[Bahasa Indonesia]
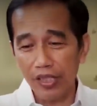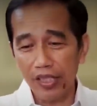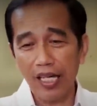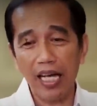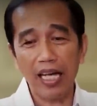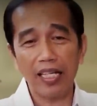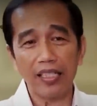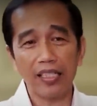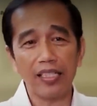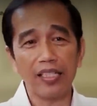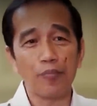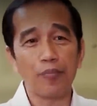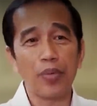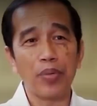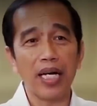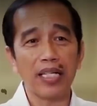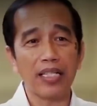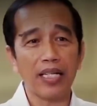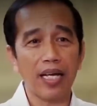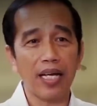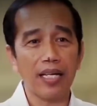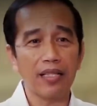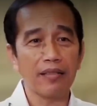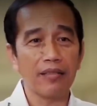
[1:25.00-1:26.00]
di hari
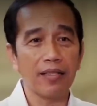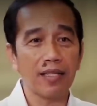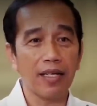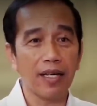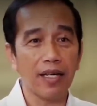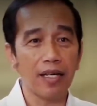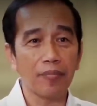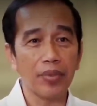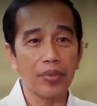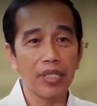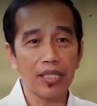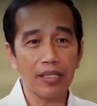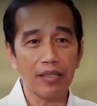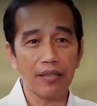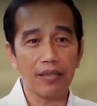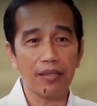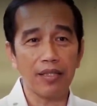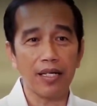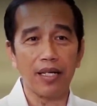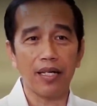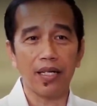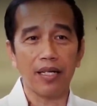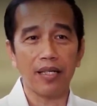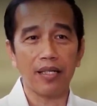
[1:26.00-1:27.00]
lebarannya
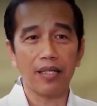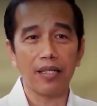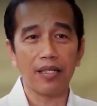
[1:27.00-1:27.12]
beda